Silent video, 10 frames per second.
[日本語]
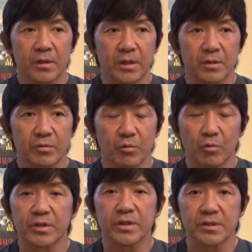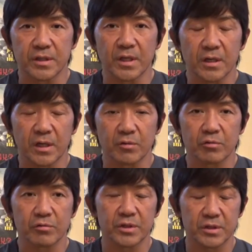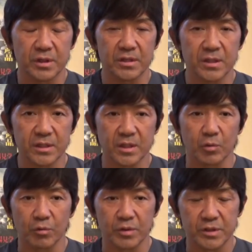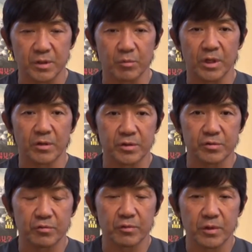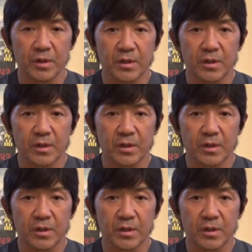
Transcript: あの応援ですねあの本当に一体になって応援してもらえてその